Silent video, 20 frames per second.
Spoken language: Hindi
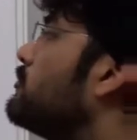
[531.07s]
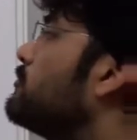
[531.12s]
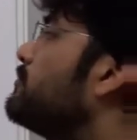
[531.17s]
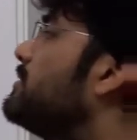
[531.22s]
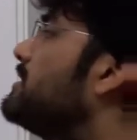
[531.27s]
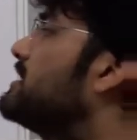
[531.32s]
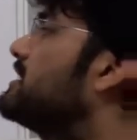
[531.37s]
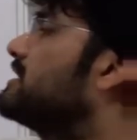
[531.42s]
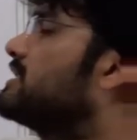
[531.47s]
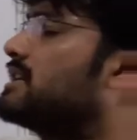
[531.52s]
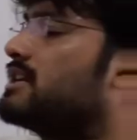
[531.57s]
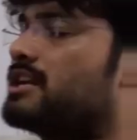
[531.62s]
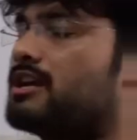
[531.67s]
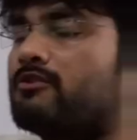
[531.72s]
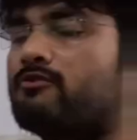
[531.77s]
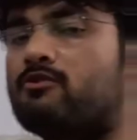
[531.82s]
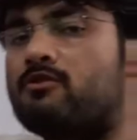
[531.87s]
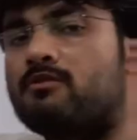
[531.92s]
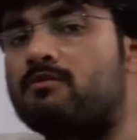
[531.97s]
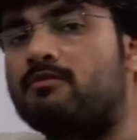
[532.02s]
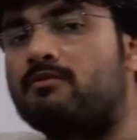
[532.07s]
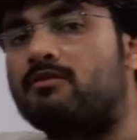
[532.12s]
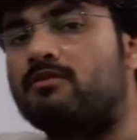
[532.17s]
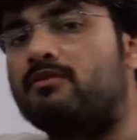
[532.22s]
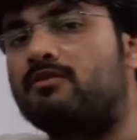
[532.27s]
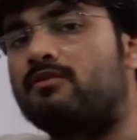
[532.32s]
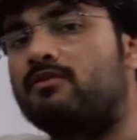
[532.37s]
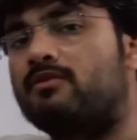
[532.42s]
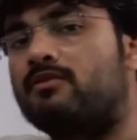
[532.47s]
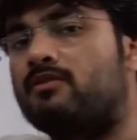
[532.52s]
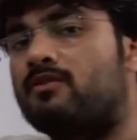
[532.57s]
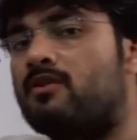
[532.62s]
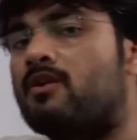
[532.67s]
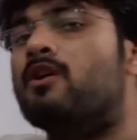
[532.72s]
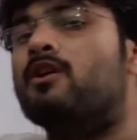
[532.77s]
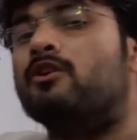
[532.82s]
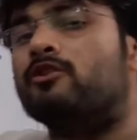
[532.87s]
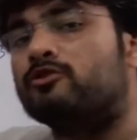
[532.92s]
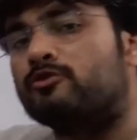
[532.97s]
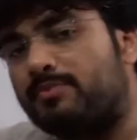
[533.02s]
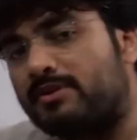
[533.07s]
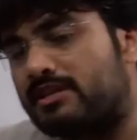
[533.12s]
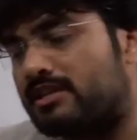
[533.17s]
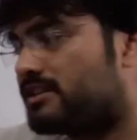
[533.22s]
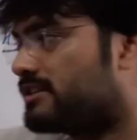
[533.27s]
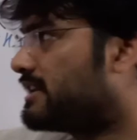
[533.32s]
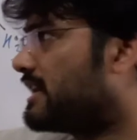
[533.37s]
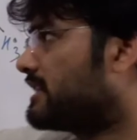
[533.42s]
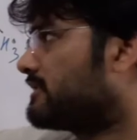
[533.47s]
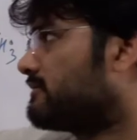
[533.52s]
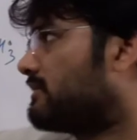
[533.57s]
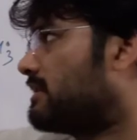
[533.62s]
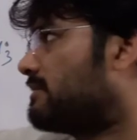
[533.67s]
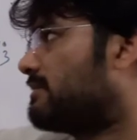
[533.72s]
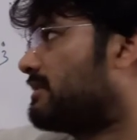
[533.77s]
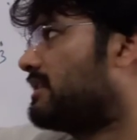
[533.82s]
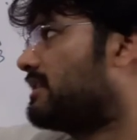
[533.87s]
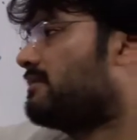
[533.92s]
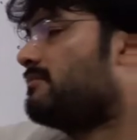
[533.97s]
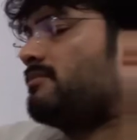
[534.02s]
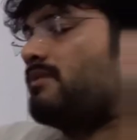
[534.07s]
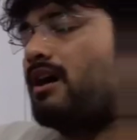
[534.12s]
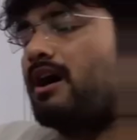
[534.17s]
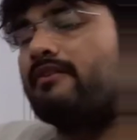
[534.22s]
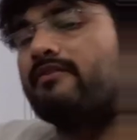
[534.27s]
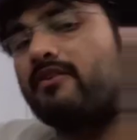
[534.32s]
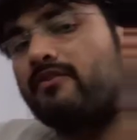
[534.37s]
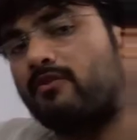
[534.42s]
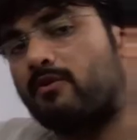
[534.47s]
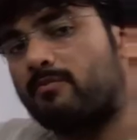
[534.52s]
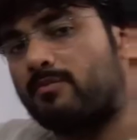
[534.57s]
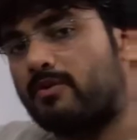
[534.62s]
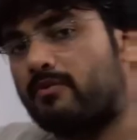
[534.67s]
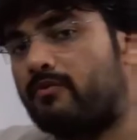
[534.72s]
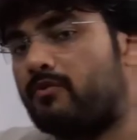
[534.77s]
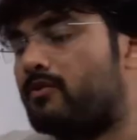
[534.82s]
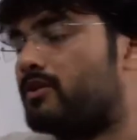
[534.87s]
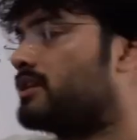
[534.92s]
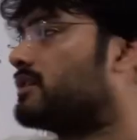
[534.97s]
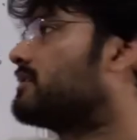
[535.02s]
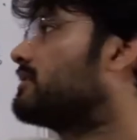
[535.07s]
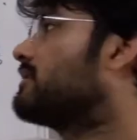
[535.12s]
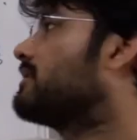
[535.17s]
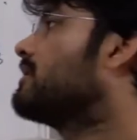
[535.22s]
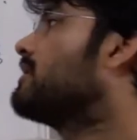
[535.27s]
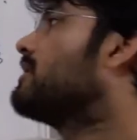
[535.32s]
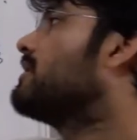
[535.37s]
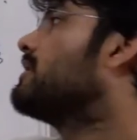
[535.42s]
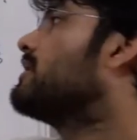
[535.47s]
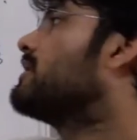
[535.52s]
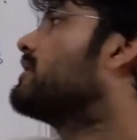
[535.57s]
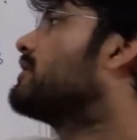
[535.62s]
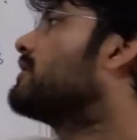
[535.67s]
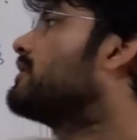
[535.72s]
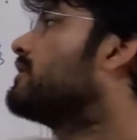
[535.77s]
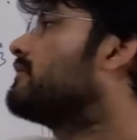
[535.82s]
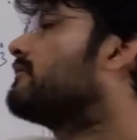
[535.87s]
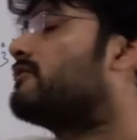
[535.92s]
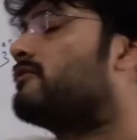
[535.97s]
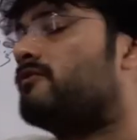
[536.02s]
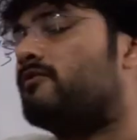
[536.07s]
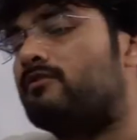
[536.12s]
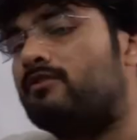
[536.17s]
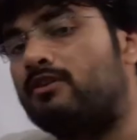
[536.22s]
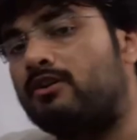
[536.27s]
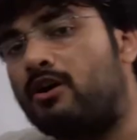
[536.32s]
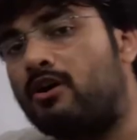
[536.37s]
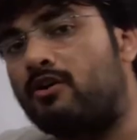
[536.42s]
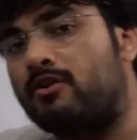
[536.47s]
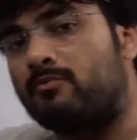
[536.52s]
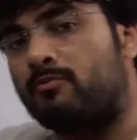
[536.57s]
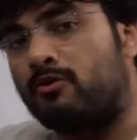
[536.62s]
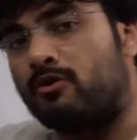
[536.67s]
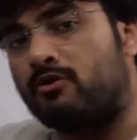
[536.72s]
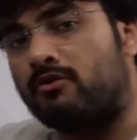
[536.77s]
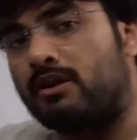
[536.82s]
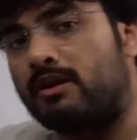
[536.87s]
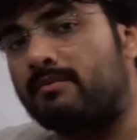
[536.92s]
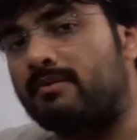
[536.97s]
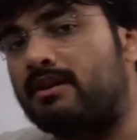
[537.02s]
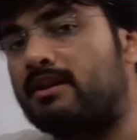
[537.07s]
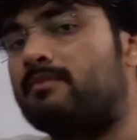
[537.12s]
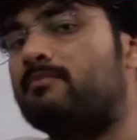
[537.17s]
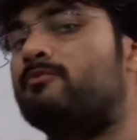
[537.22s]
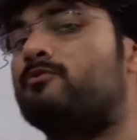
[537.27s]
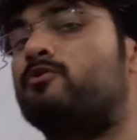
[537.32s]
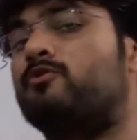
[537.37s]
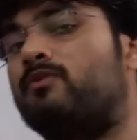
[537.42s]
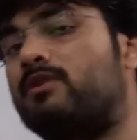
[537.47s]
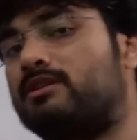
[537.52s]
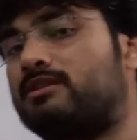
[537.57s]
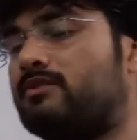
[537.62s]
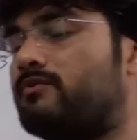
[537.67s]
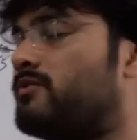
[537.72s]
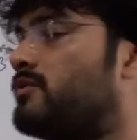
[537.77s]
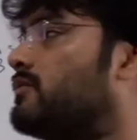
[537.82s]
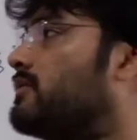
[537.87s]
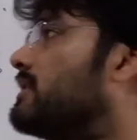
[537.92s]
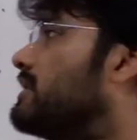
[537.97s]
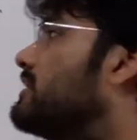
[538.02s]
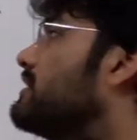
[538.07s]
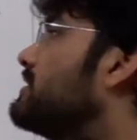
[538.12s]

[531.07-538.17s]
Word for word: जो पीछे जा रहा है वो जो पीछे डैश वाला मतलब अवे फ्रॉम द व्यूअर और बोल्ड वाला मतलब टूवर्ड्स द व्यूअर